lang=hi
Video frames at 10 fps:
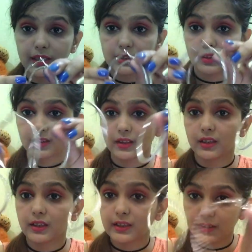देख सकते
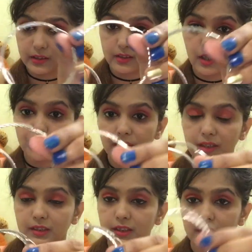हैं कितना प्यारा
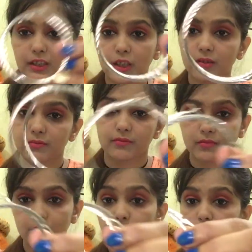दिखा ये
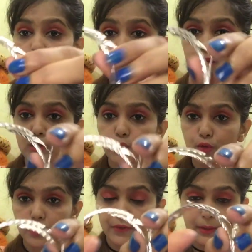मेरा वन ऑफ द
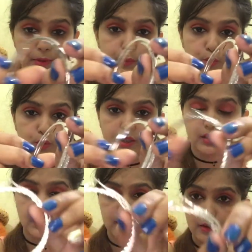फेवरेट
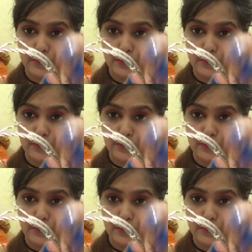प्रोडक्ट है क्लब